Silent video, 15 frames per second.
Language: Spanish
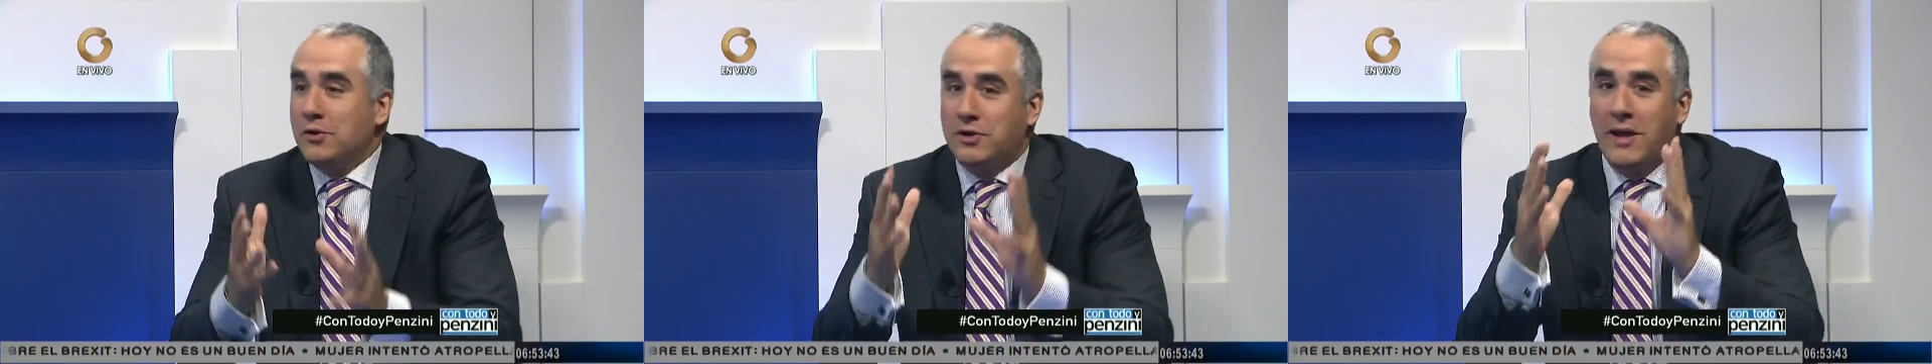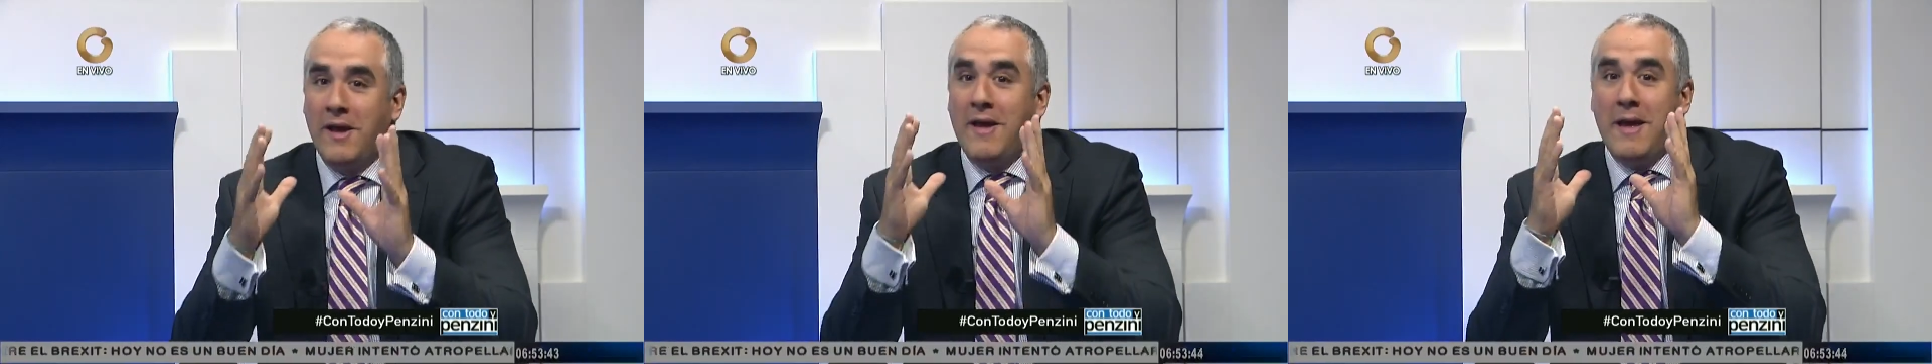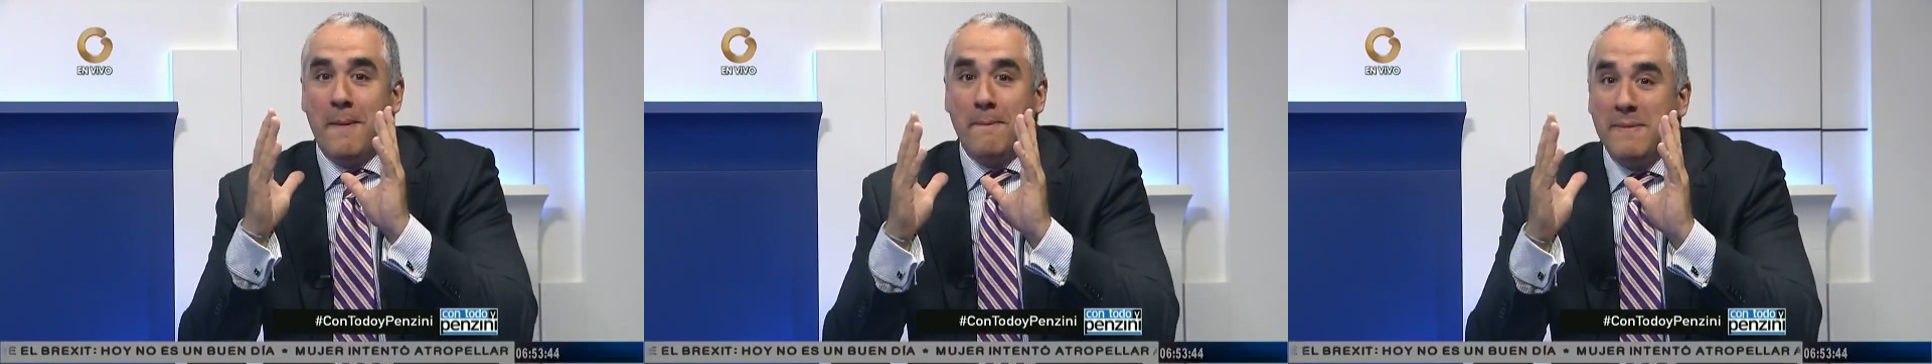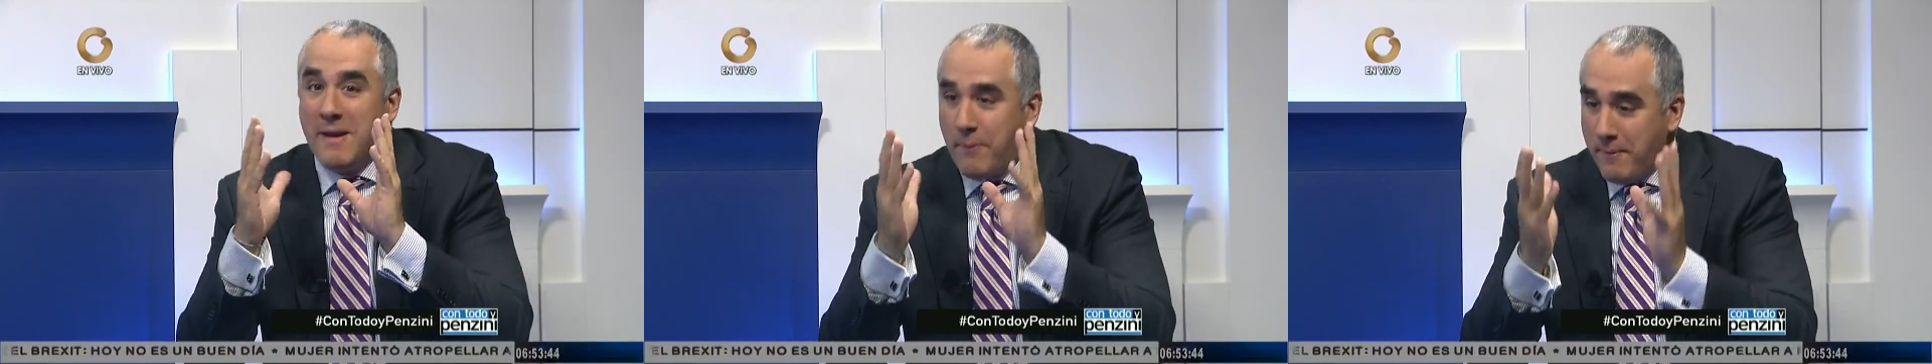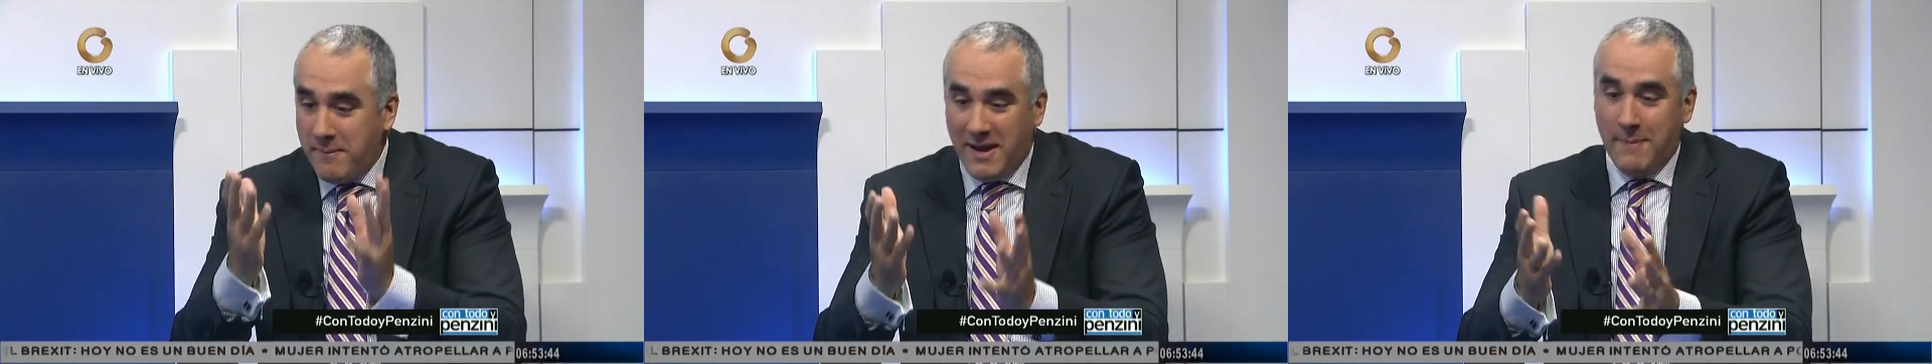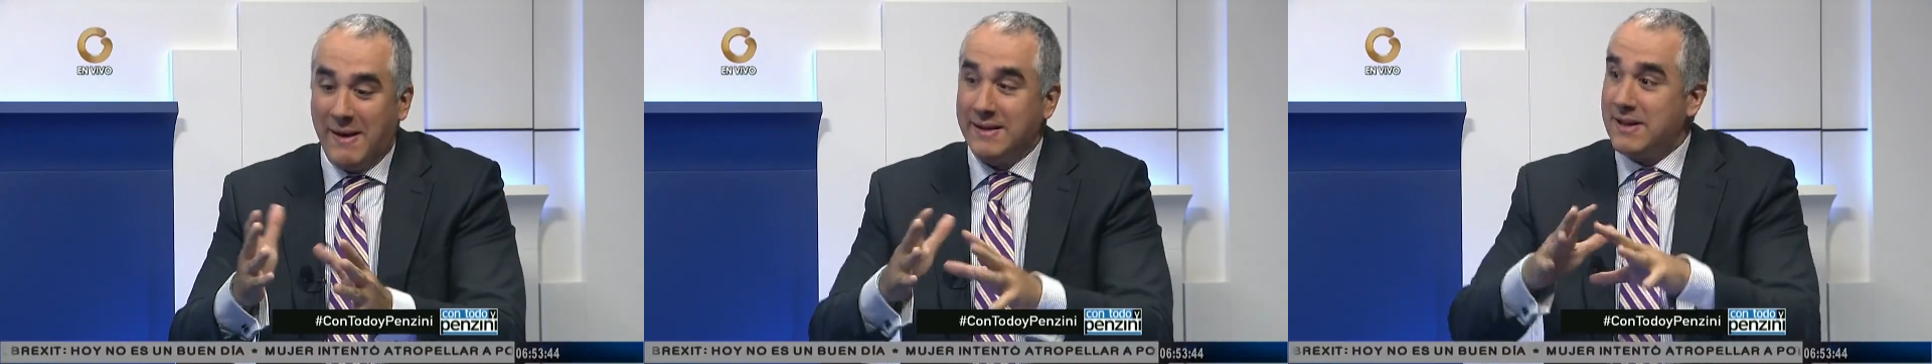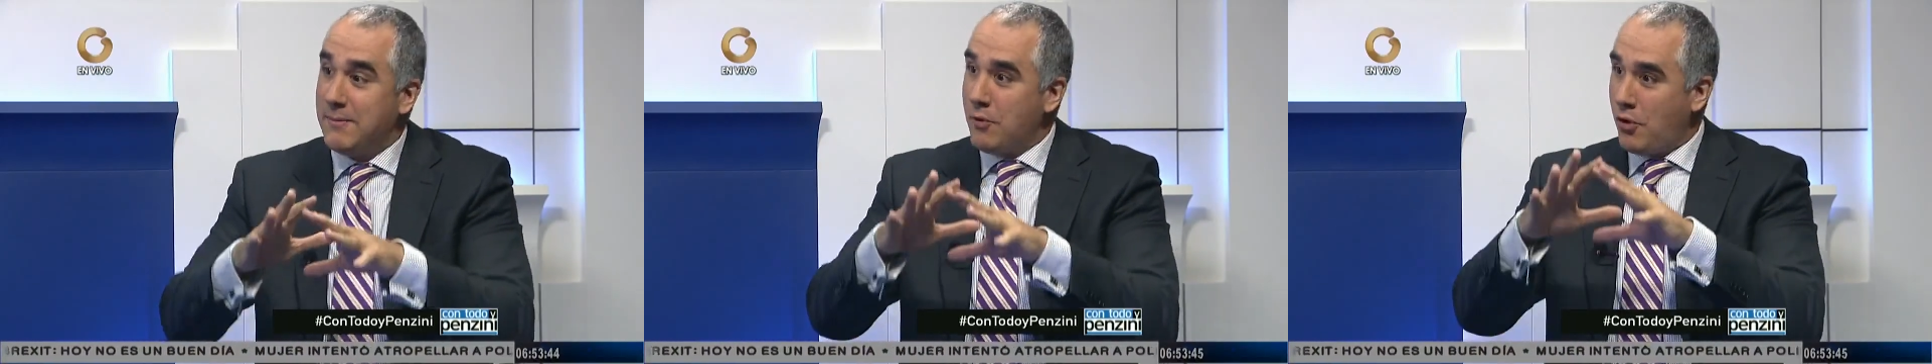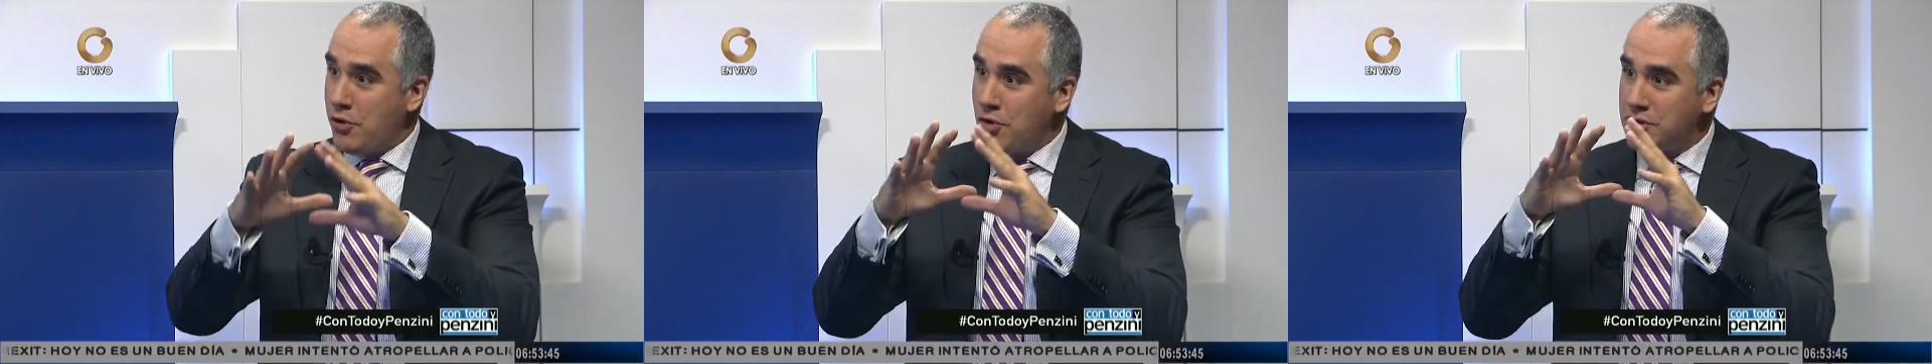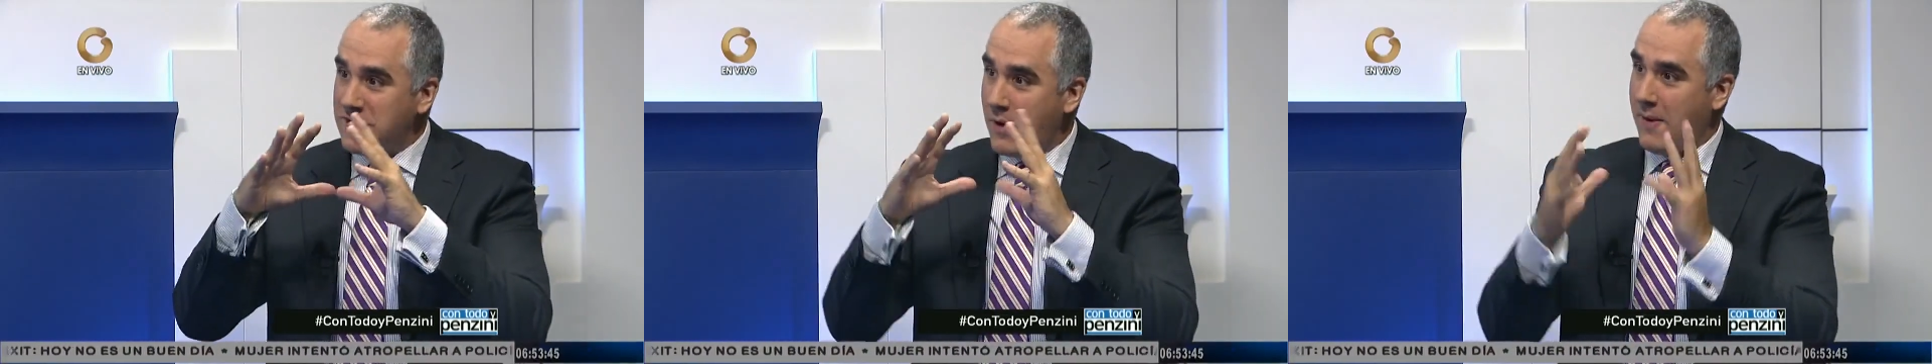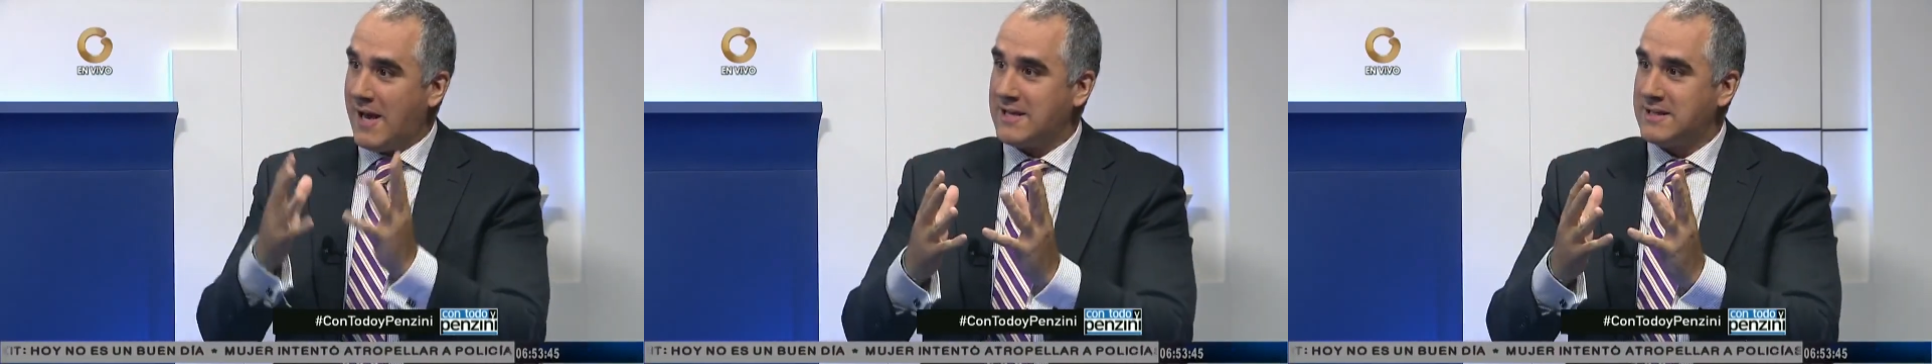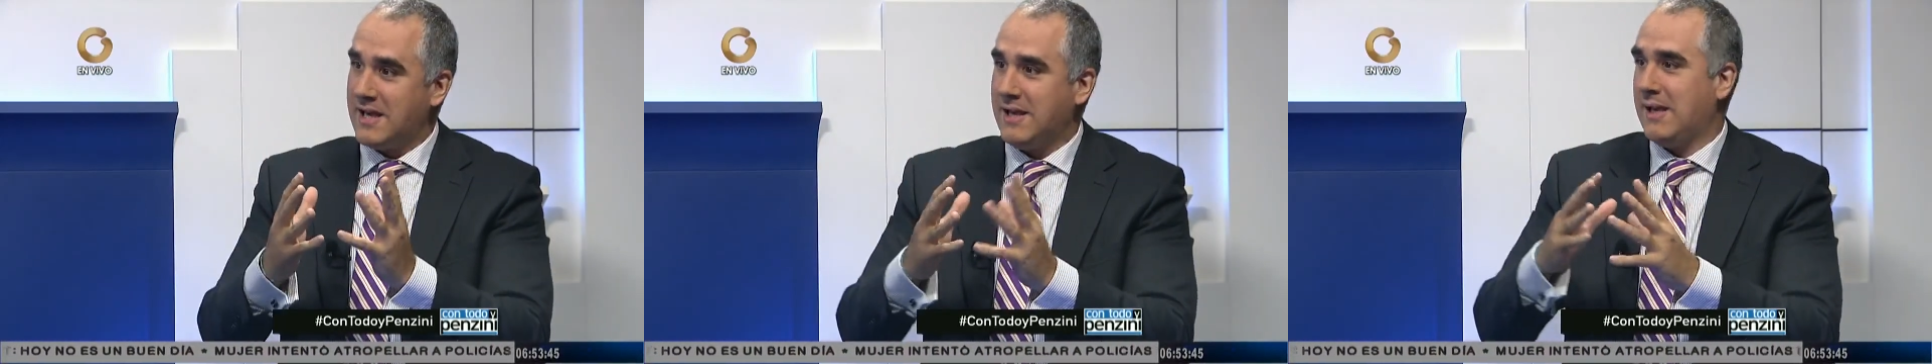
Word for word: Entonces, mi, mi, matrimonio se basa